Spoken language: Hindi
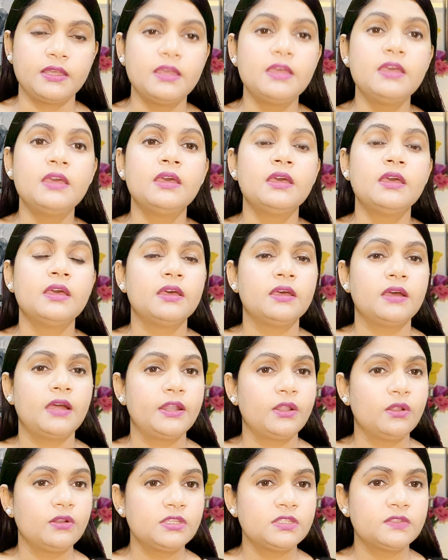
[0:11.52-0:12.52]
है
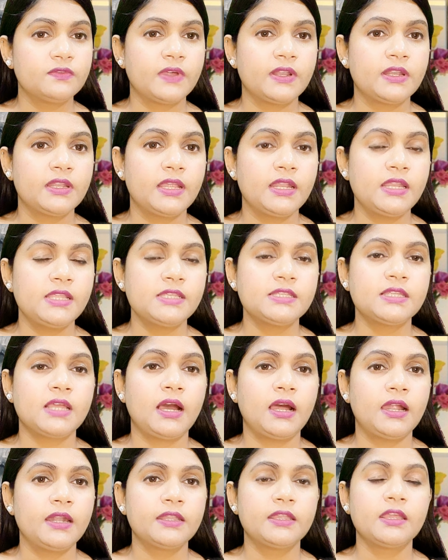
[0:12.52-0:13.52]
एडोनिस वर्नैलिस
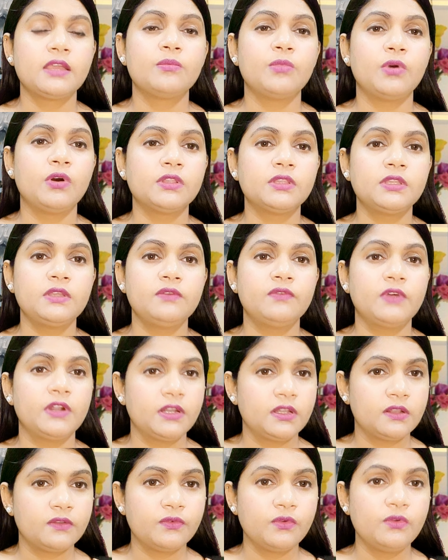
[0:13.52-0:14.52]
हार्ट की एक बहुत ही
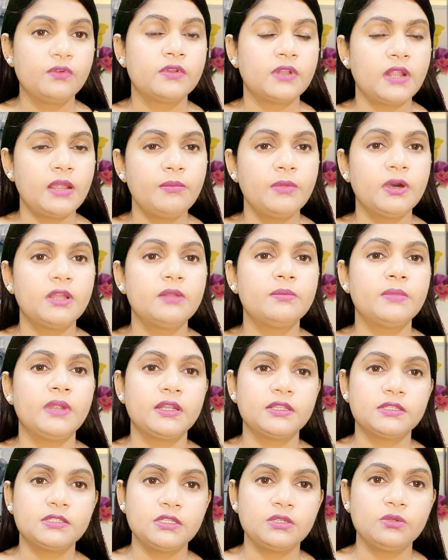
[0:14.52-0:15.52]
वंडरफुल रामबार
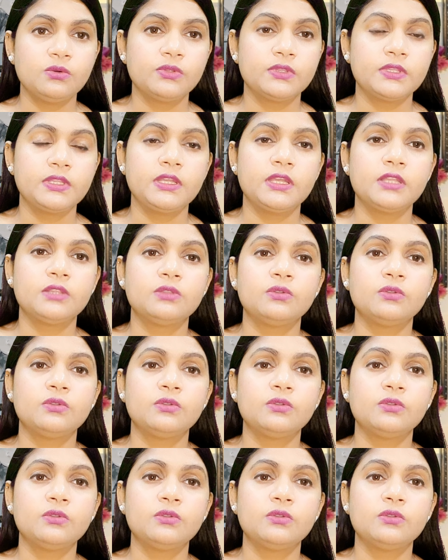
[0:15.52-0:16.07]
मेडिसिन होती है